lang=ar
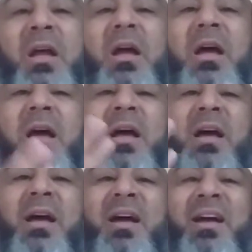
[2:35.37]

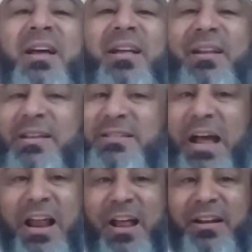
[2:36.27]
آه، اللي
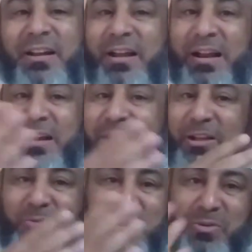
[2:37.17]
زعلان
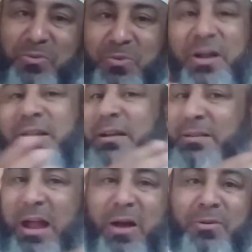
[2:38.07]
الاخت وي اخوها
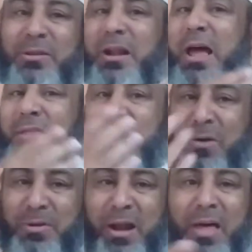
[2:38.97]
تحاول تراضي
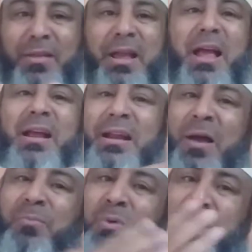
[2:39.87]
او يراضيها
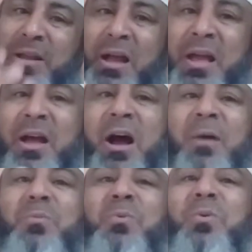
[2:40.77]
الاب وي
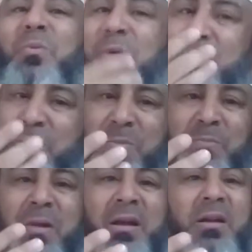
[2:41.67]
ابوه وي
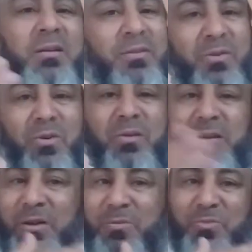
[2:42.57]
امه
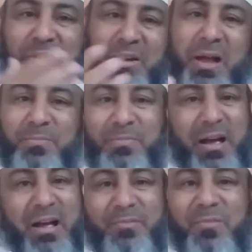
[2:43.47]
الام والاب
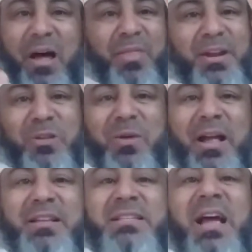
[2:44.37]
ما ظنيت
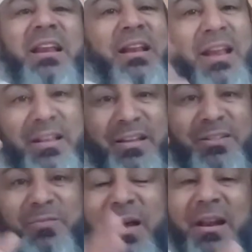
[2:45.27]
واحد يزعل الا
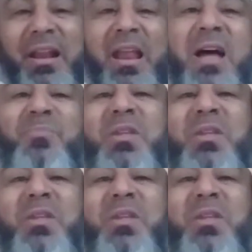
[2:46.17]
سبحان الله